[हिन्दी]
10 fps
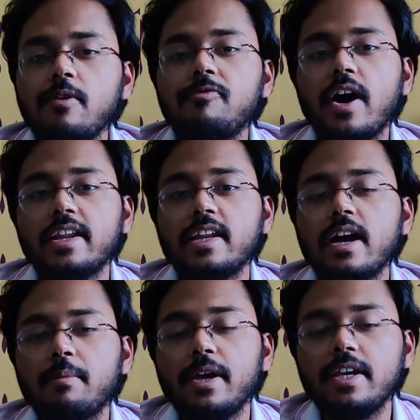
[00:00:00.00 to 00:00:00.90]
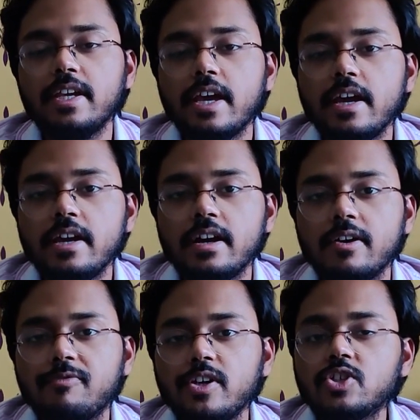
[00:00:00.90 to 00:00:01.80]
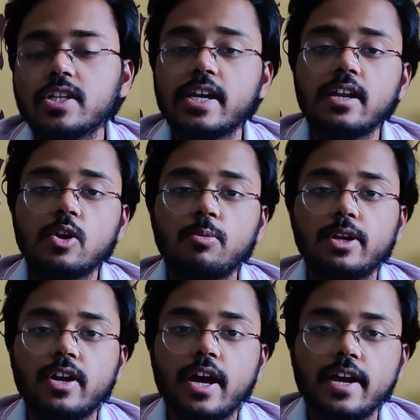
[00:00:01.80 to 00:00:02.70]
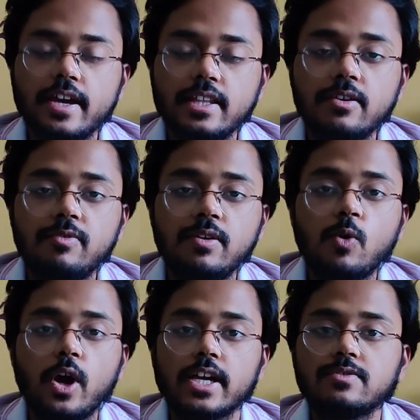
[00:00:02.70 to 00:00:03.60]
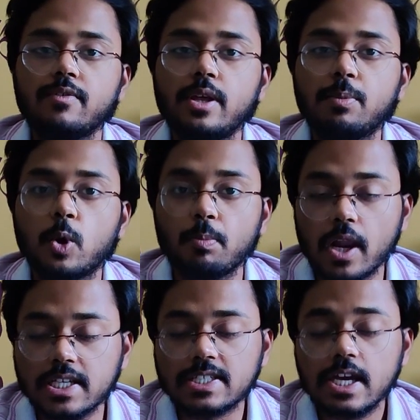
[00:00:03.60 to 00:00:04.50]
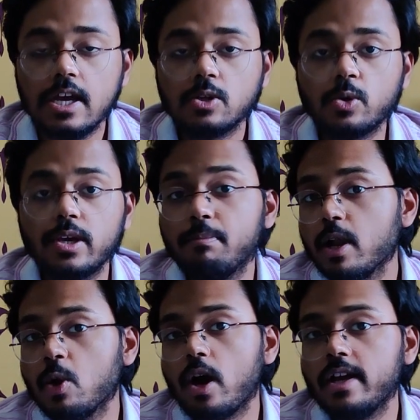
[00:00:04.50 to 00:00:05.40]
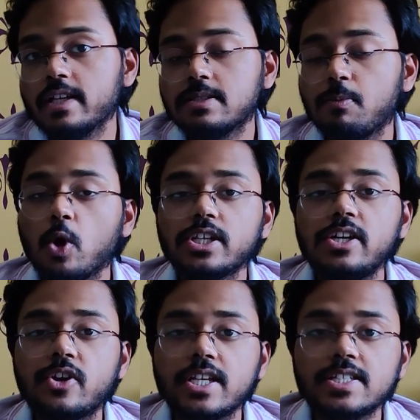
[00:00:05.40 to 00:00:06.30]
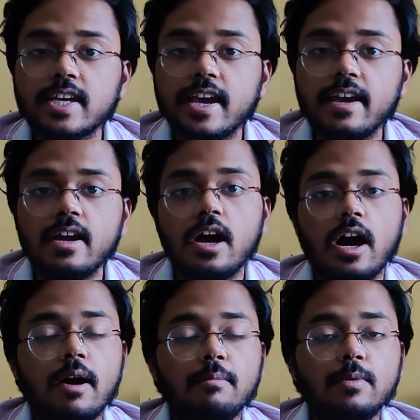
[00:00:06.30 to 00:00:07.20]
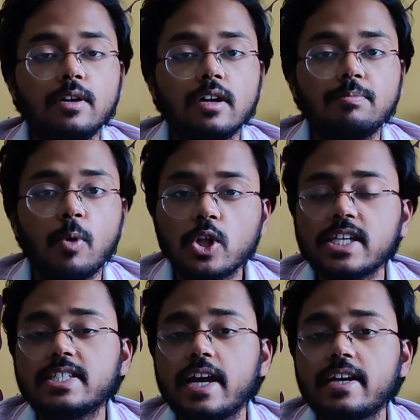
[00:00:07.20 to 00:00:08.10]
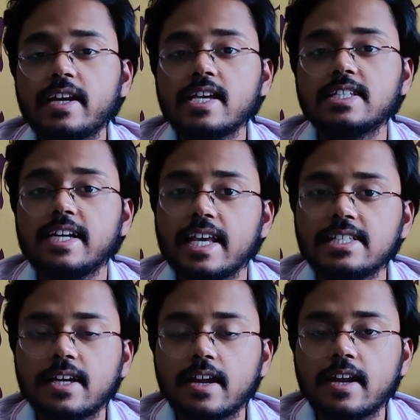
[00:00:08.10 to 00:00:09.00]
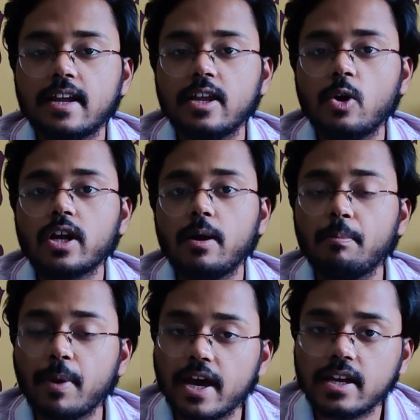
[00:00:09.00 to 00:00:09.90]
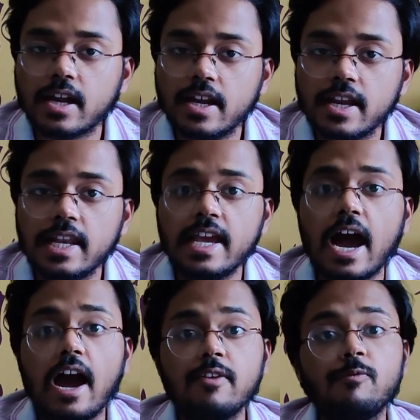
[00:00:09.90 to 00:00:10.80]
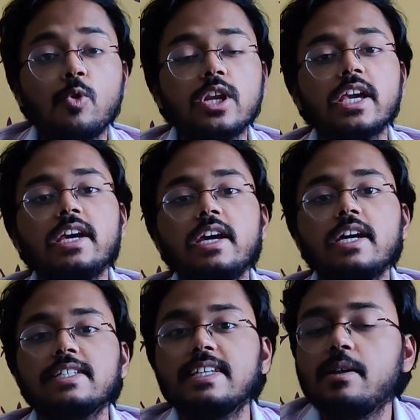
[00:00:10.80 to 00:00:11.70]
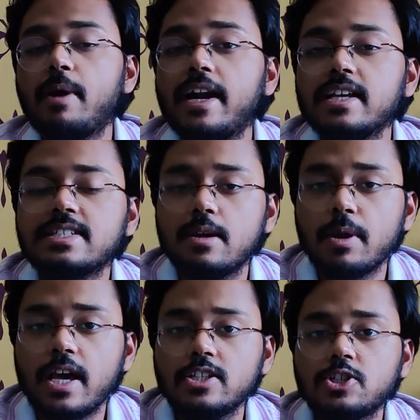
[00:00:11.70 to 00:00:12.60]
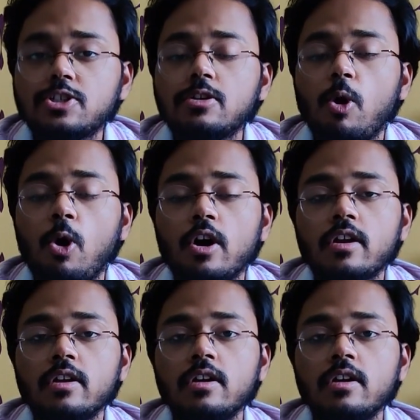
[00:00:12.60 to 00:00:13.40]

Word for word: अब फाइनली हमें ये फीचर देखने को मिल रहा है इन द वीवो एक्स फिफ्टी प्रो प्लस तो गिम्बल ओ बहुत ही इंटरेस्टिंग है हम बहुत एक्साइटेड है इसे टेस्ट करने के लिए और कंपेयर करने के लिए आईफोन के सिनेमैटिक स्टेबलाइजेशन और